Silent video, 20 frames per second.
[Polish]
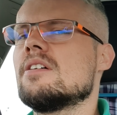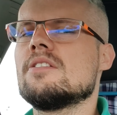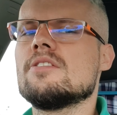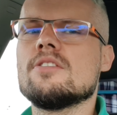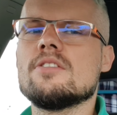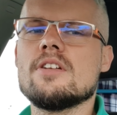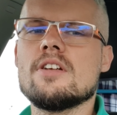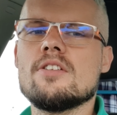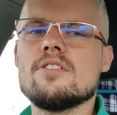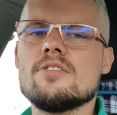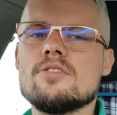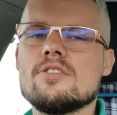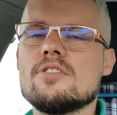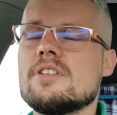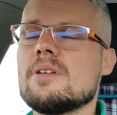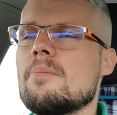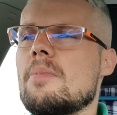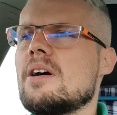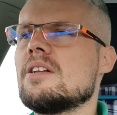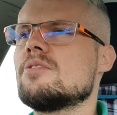do, do, do
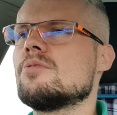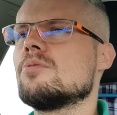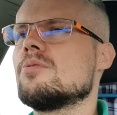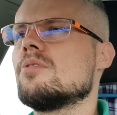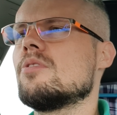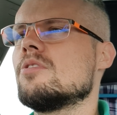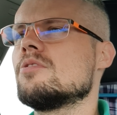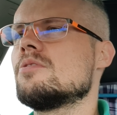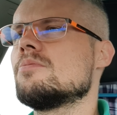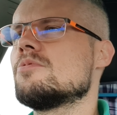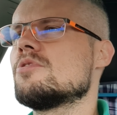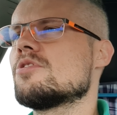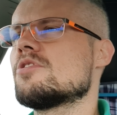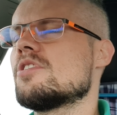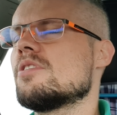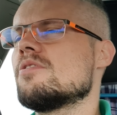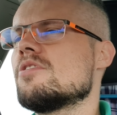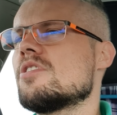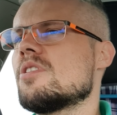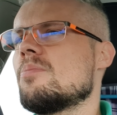tematu, o tym, co
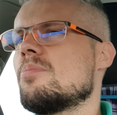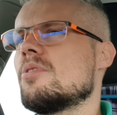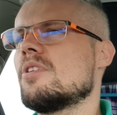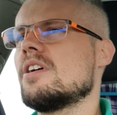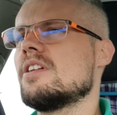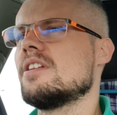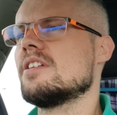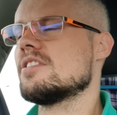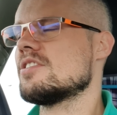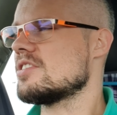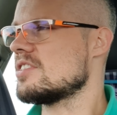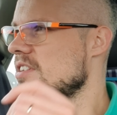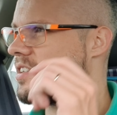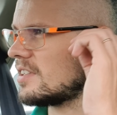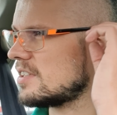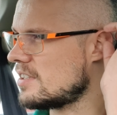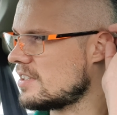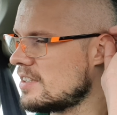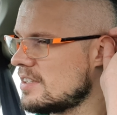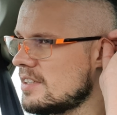chciałem dzisiaj pogadać.
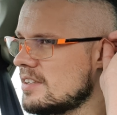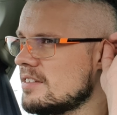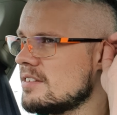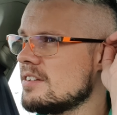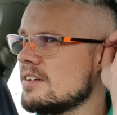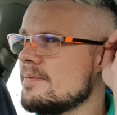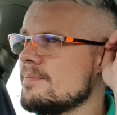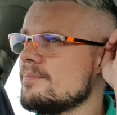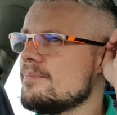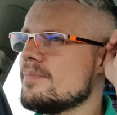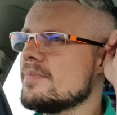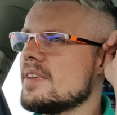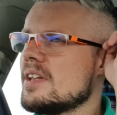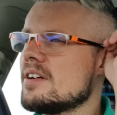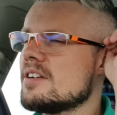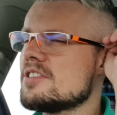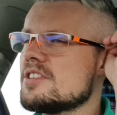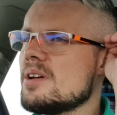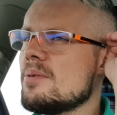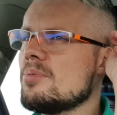E,
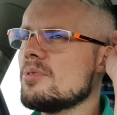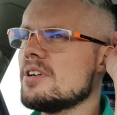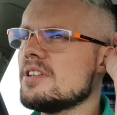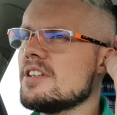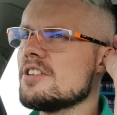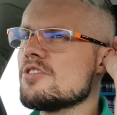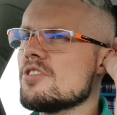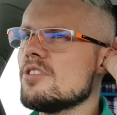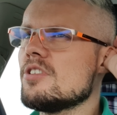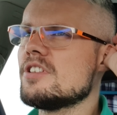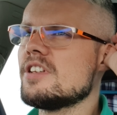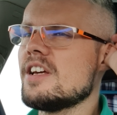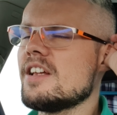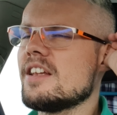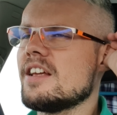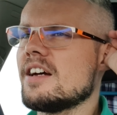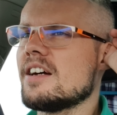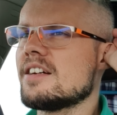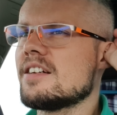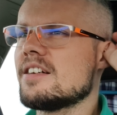chciałem pogadać o
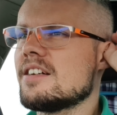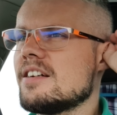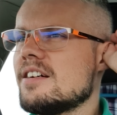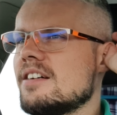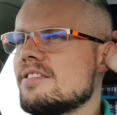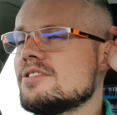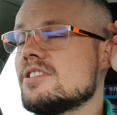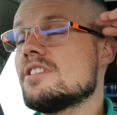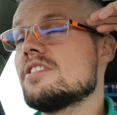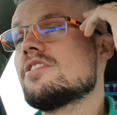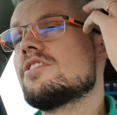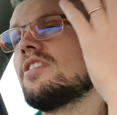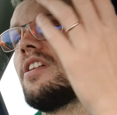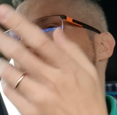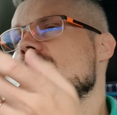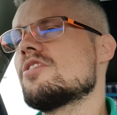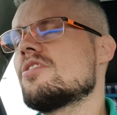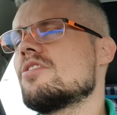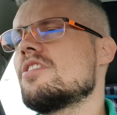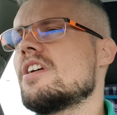loteriach, a w zasadzie
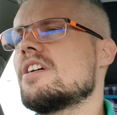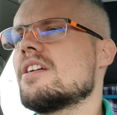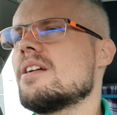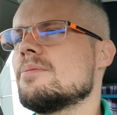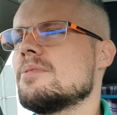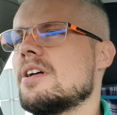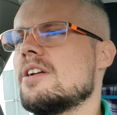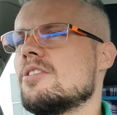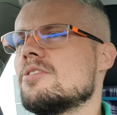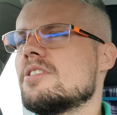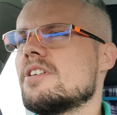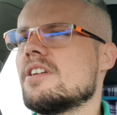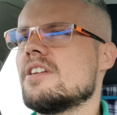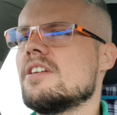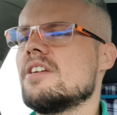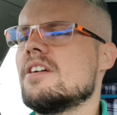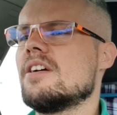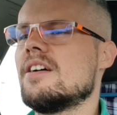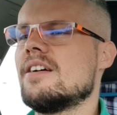dlaczego nie gram na loterii.